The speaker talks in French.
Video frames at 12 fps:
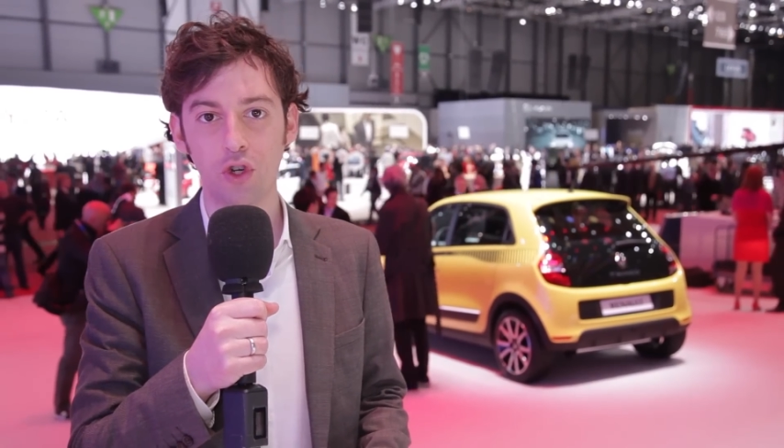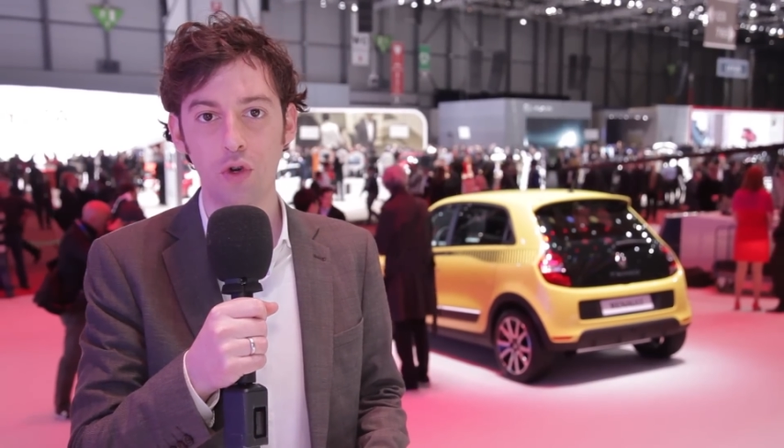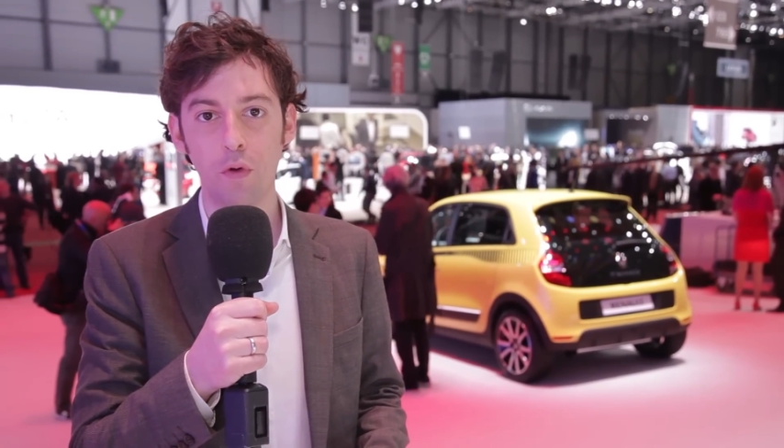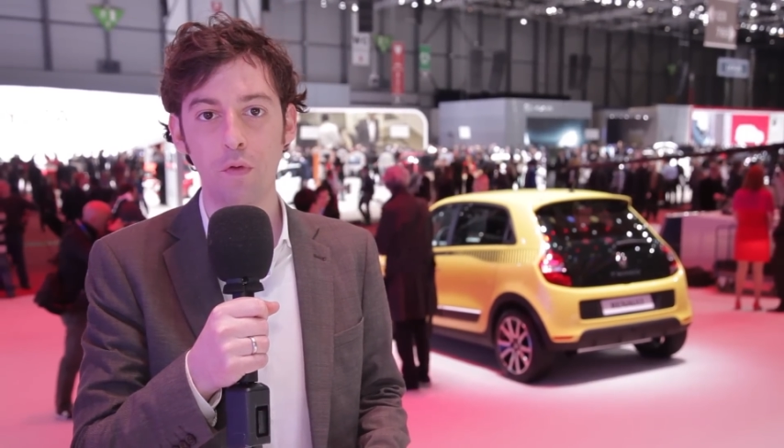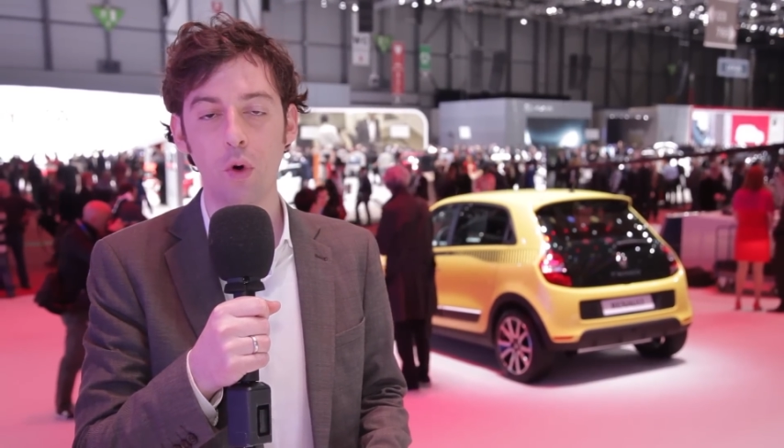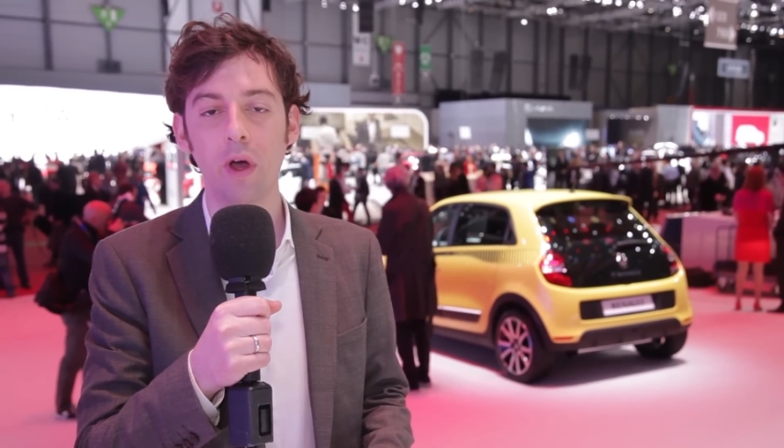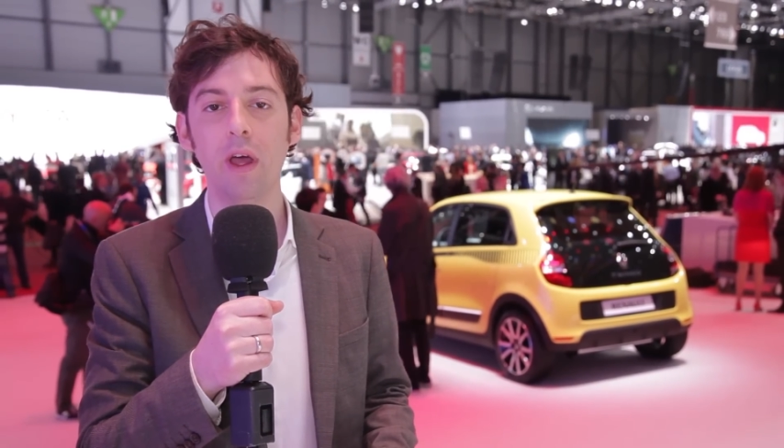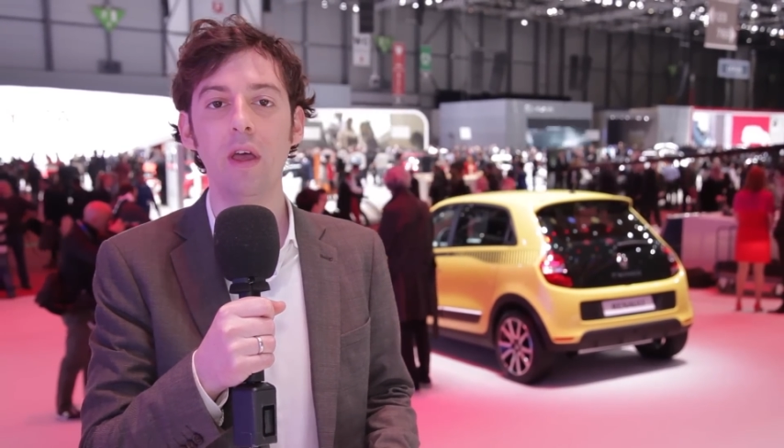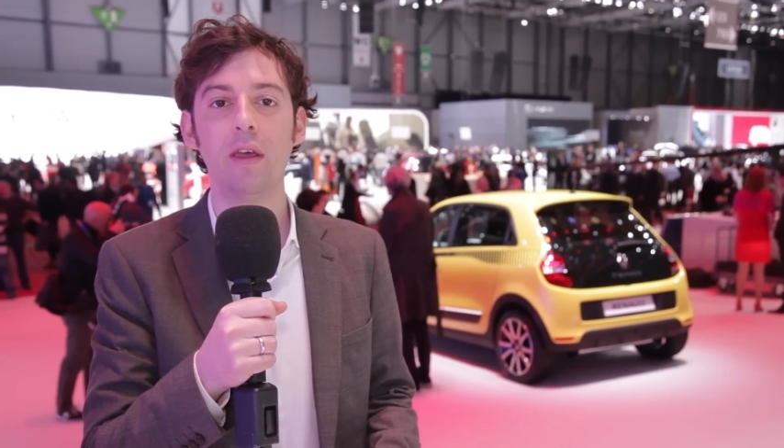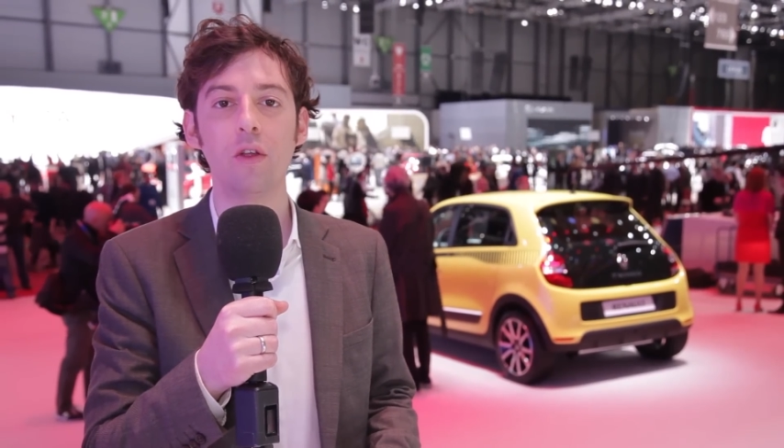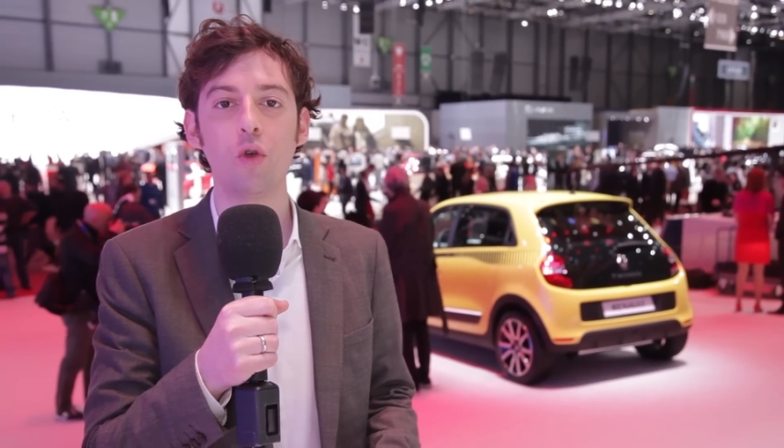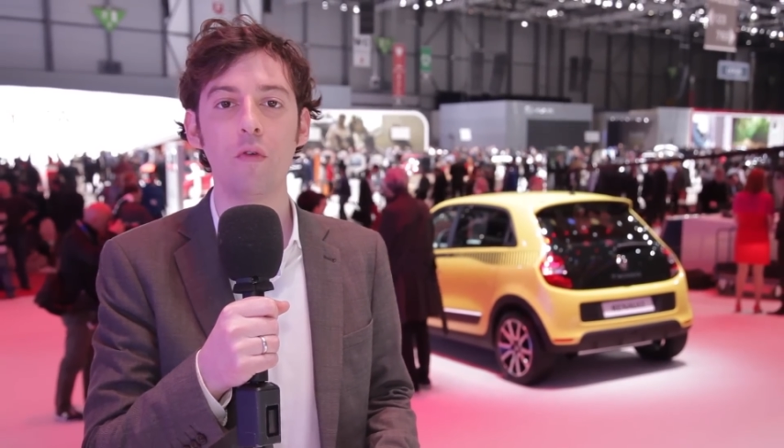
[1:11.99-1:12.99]
chevaux et
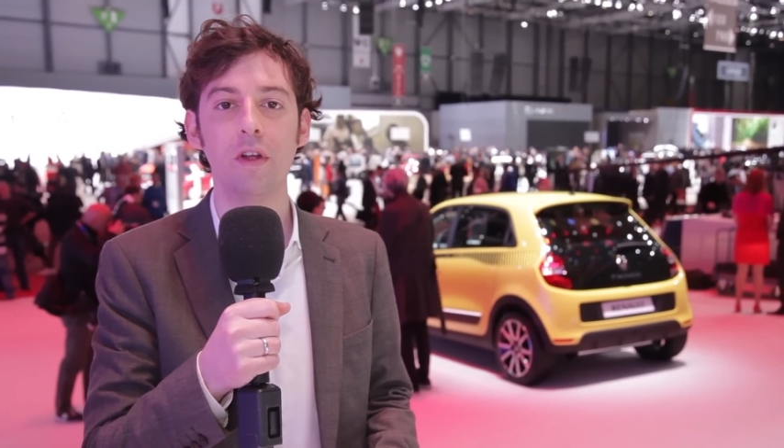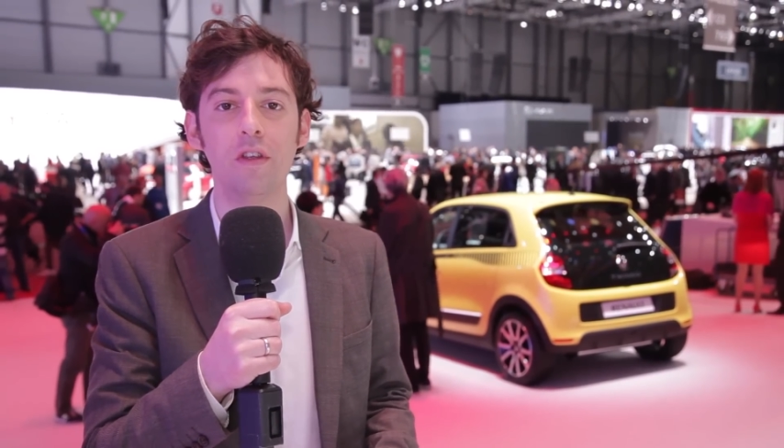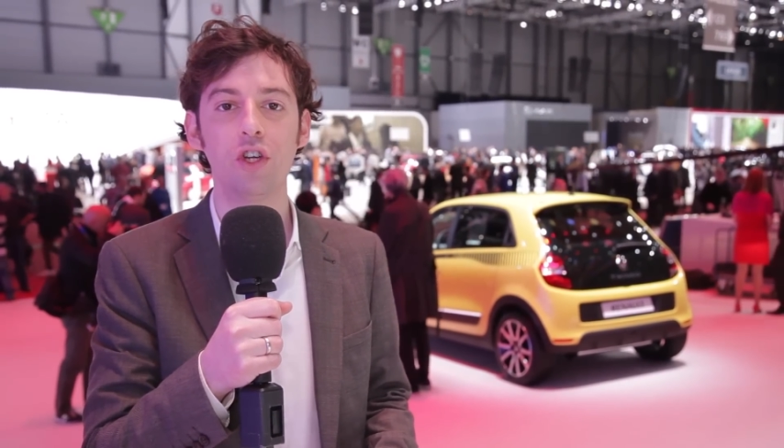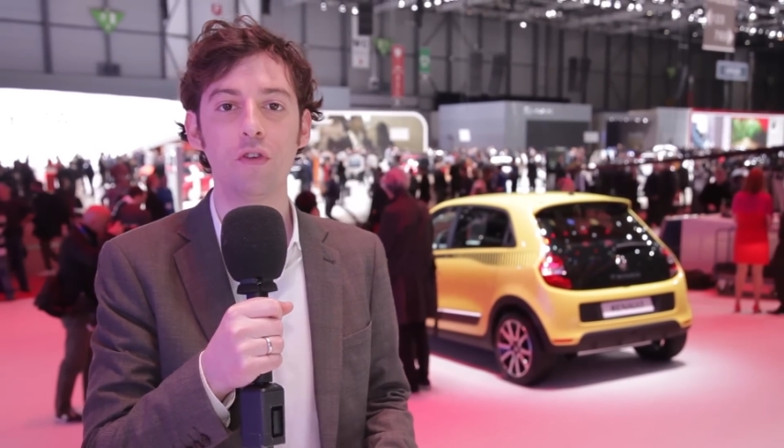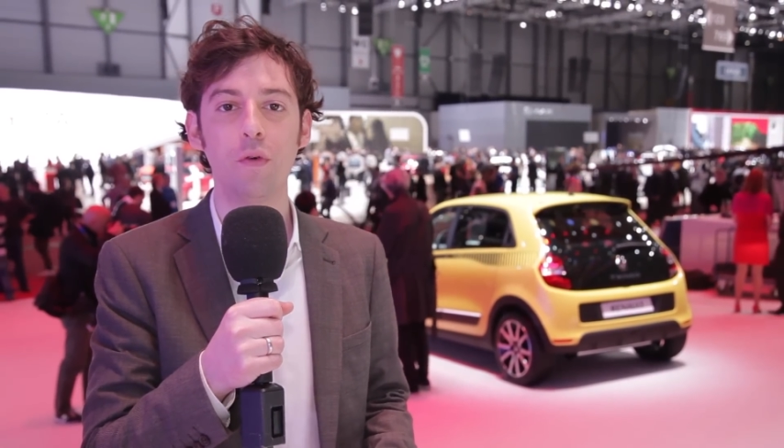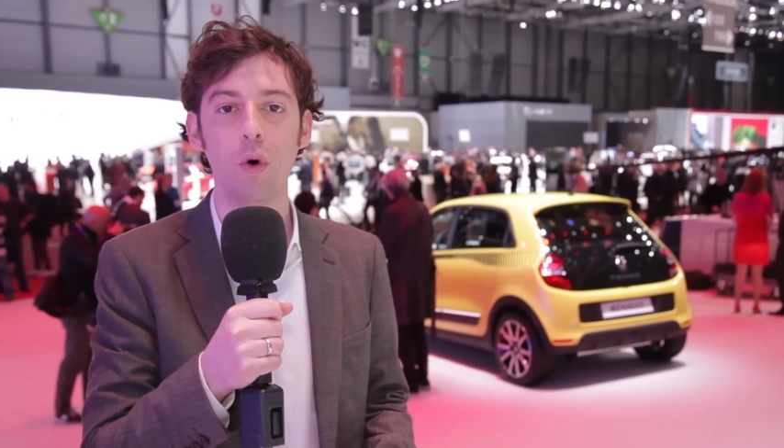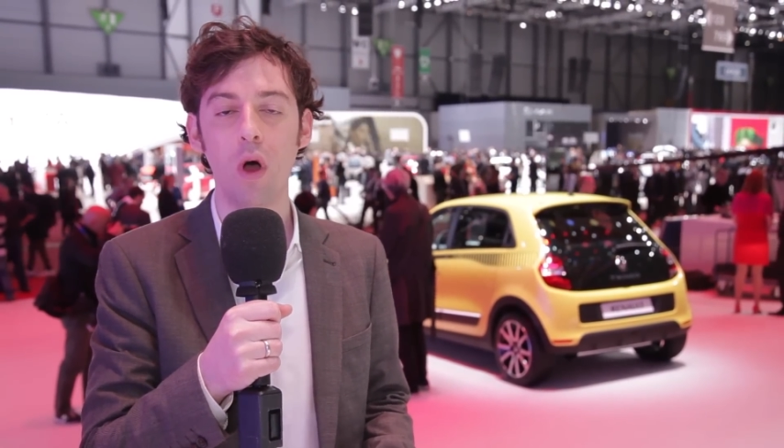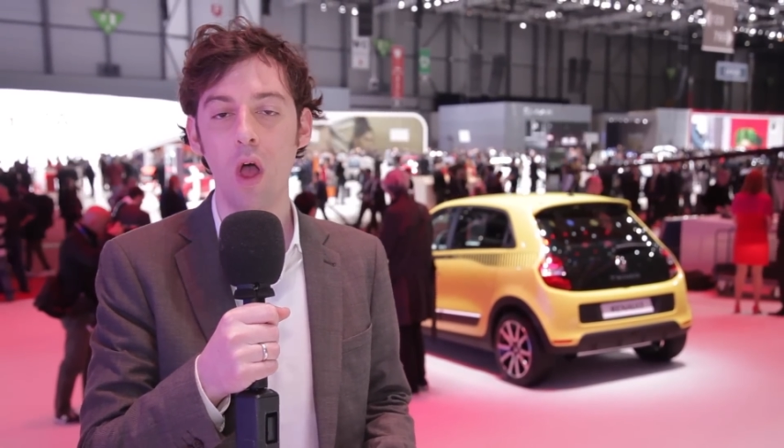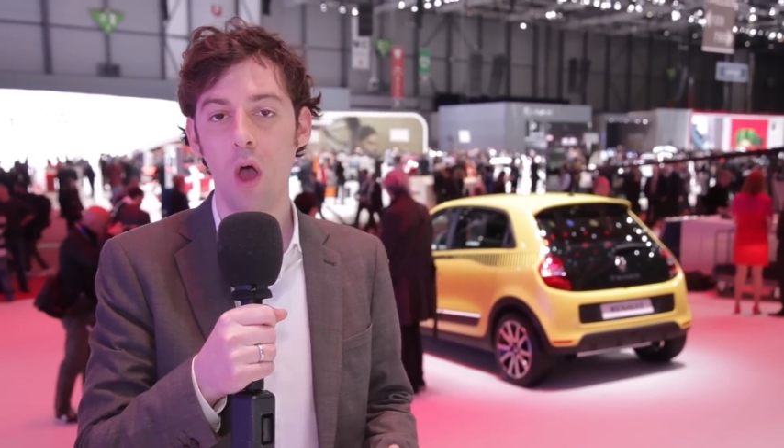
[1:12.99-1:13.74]
90 chevaux,